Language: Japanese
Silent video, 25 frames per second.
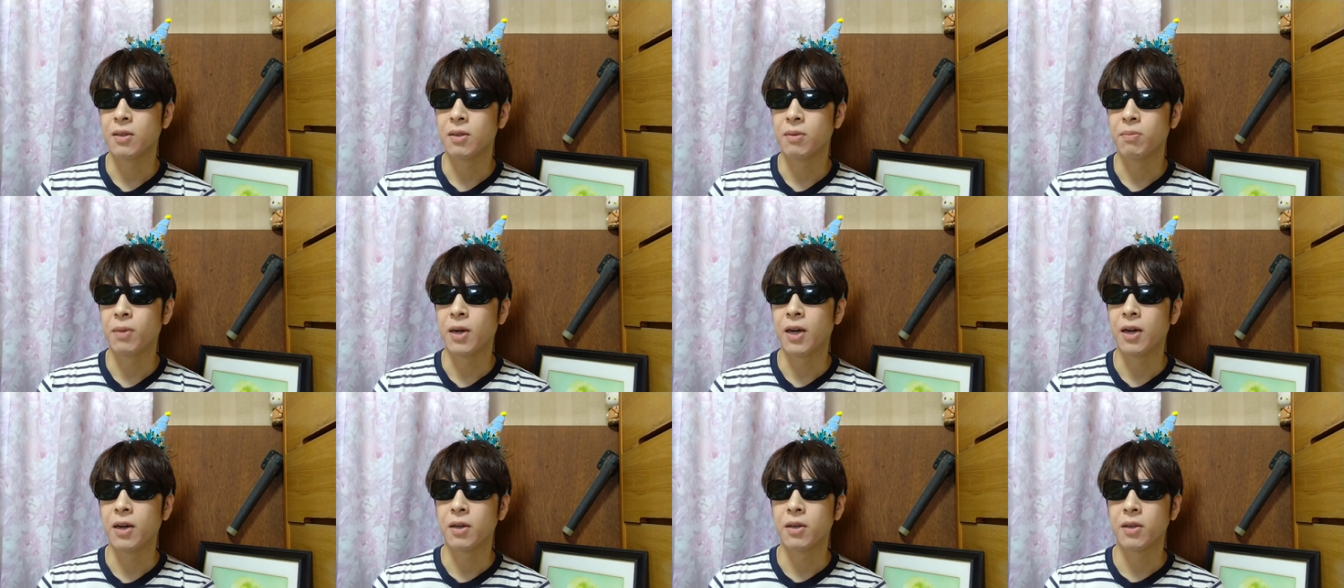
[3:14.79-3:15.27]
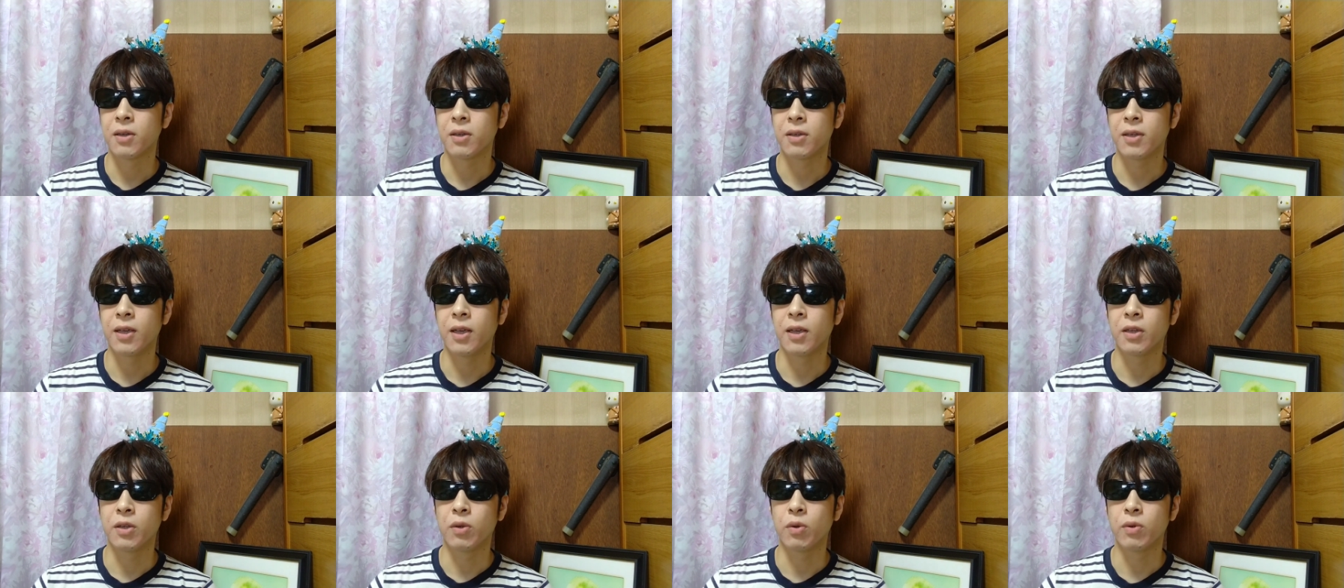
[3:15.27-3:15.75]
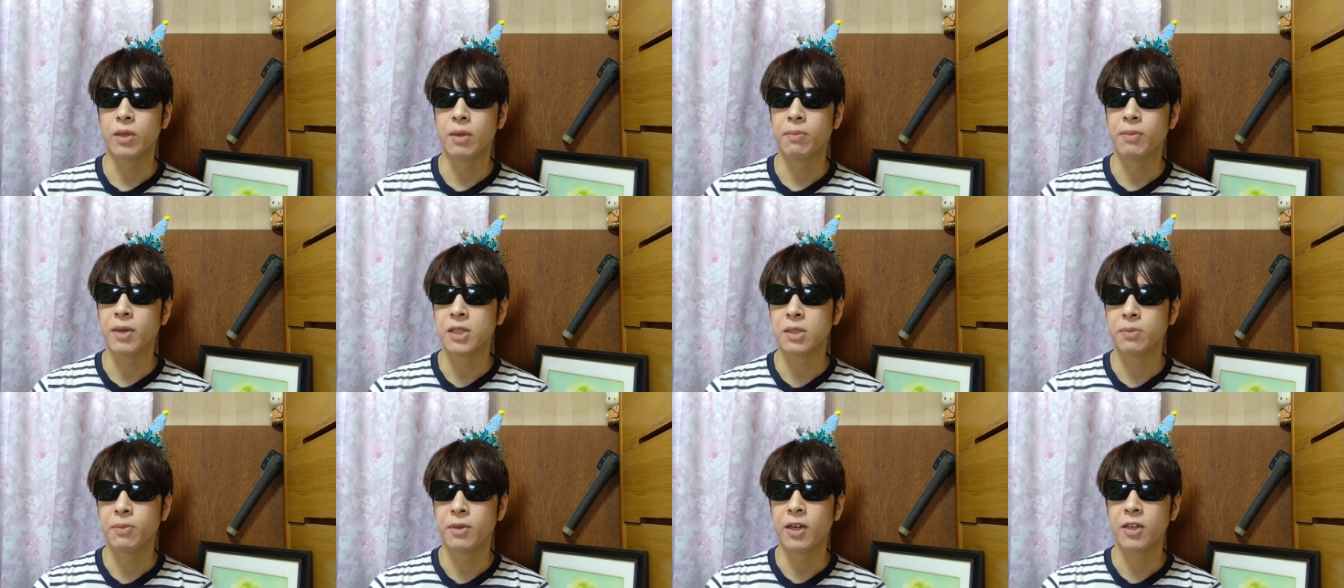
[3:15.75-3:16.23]
まあ、謙虚で
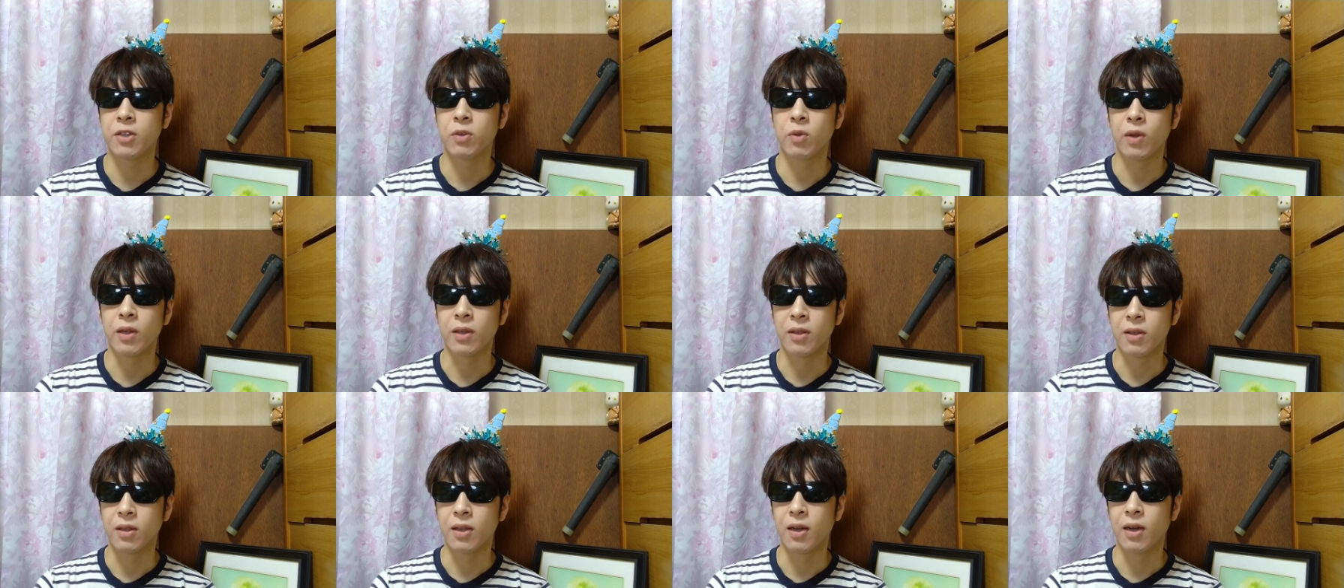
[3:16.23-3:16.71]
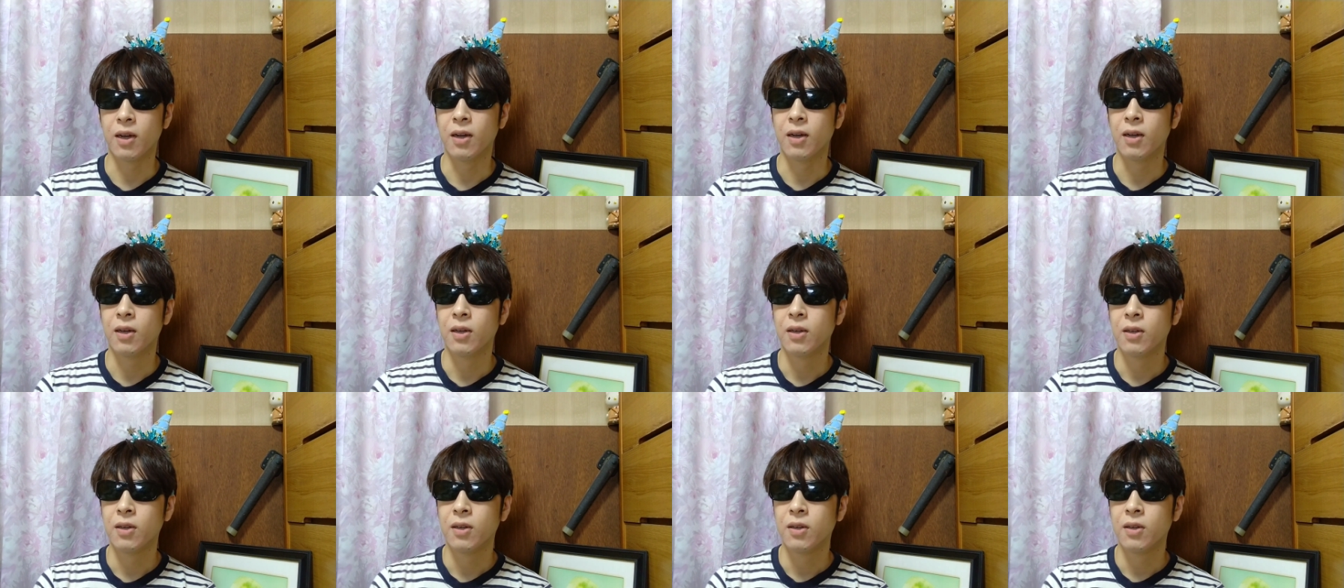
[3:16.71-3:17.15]
真面目な人だった。